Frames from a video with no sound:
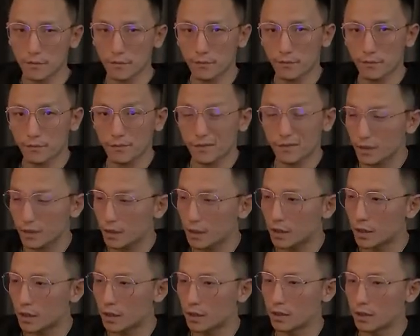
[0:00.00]
时候啊，
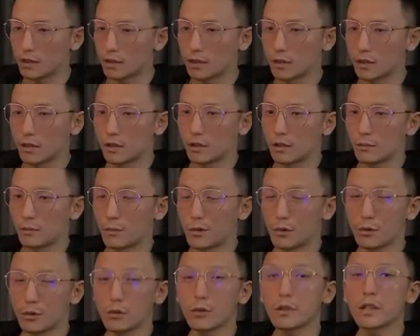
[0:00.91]
什么事情重
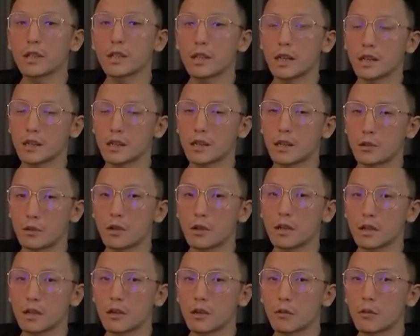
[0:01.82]
要，什么事情不
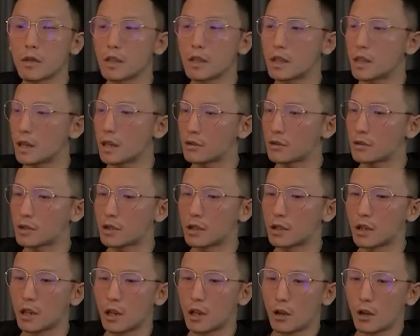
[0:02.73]
重要，他心里
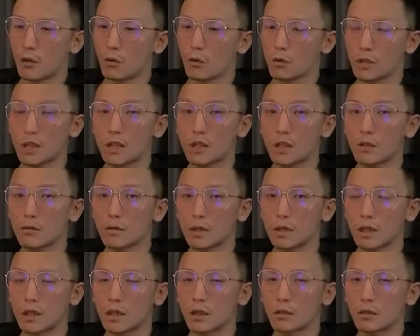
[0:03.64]
是没有数的。
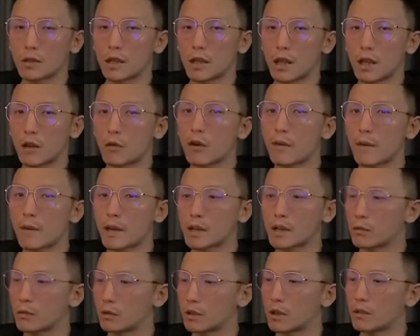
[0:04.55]
让他自己
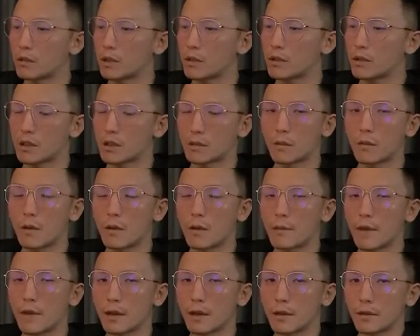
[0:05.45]
误打误撞，
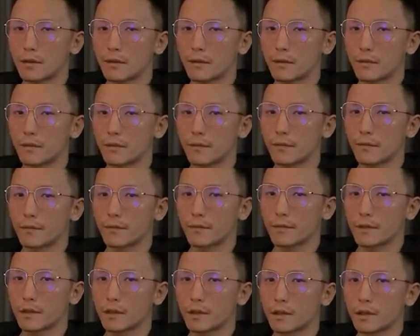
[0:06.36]
很可能因为不
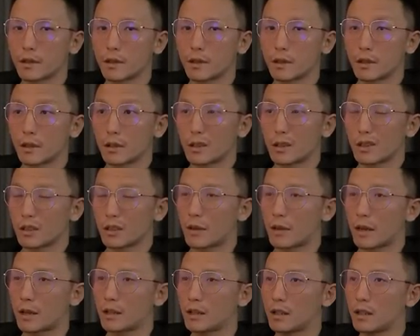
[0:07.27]
懂得分配优先
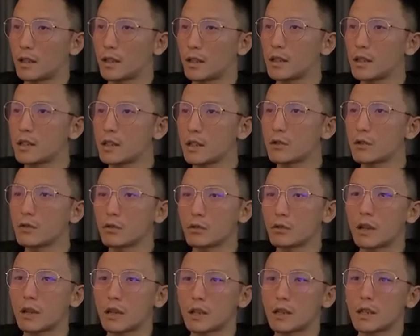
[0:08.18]
级，导致
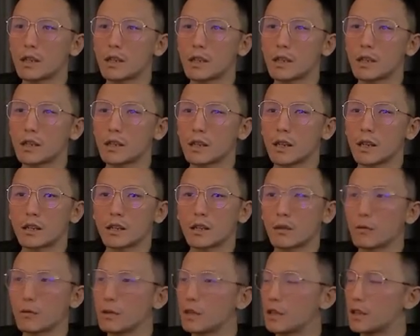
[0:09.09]
在短期之内出
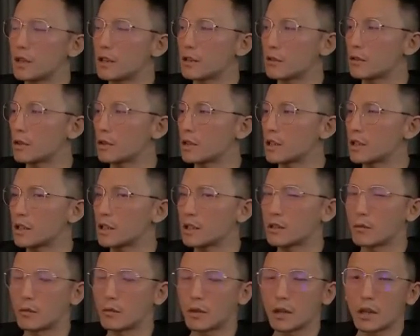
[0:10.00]
不了业绩，
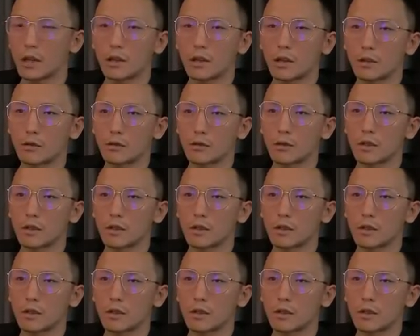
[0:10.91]
有挫败感。